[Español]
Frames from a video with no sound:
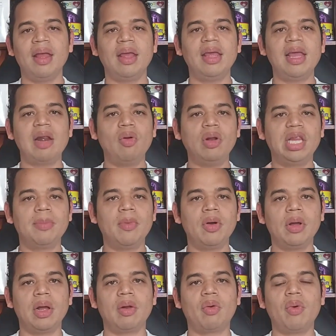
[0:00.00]
Y el
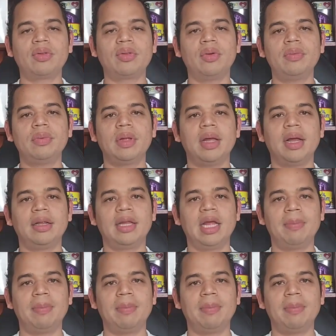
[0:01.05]
último, el cuarto, el